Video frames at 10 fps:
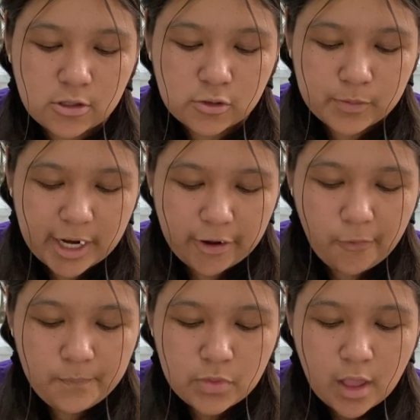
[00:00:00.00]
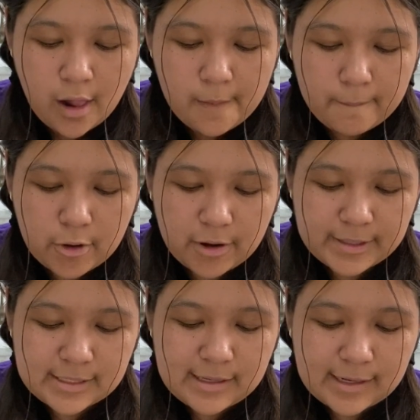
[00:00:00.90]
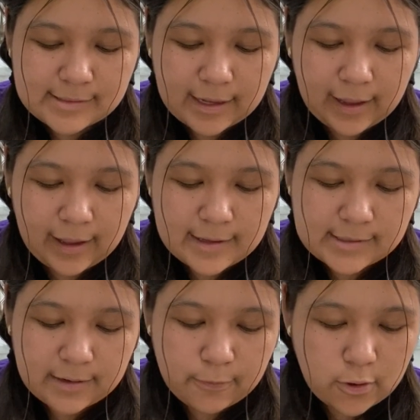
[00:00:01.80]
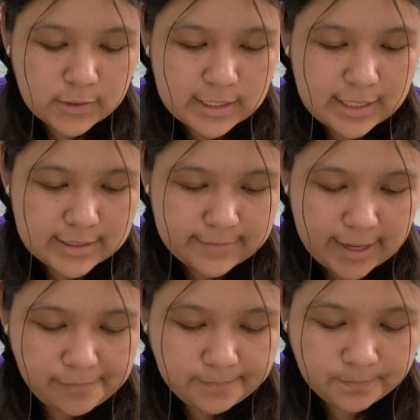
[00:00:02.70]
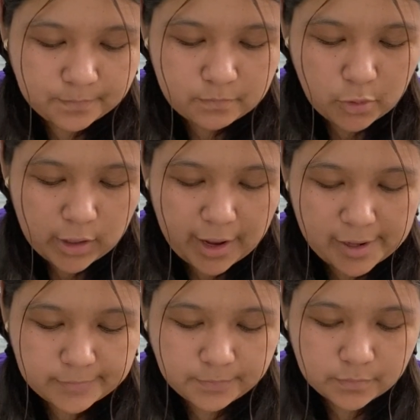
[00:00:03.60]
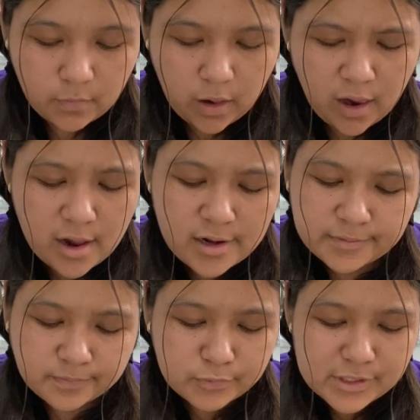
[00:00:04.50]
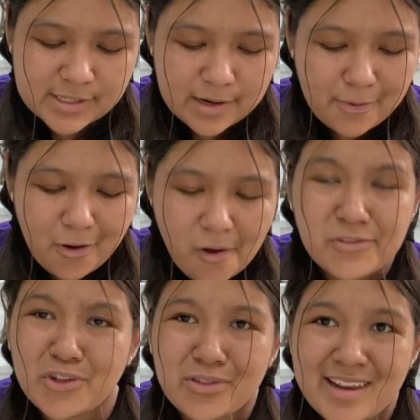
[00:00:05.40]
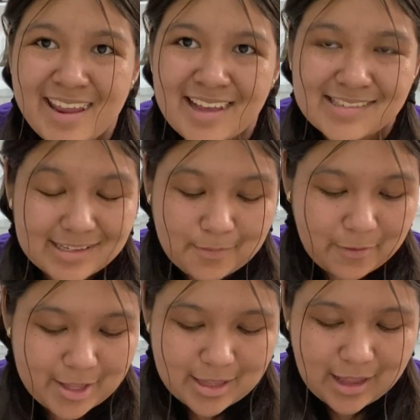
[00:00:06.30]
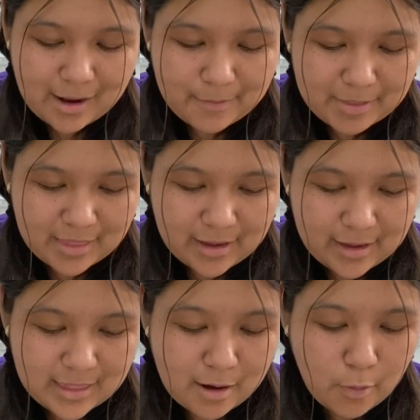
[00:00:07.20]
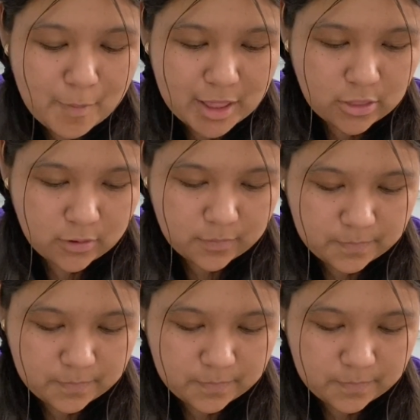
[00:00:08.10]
subrayo, pero hay veces en las que escribo cositas, ¿ya? Porque, pues escribo tonterías que se me vienen a la mente en el momento.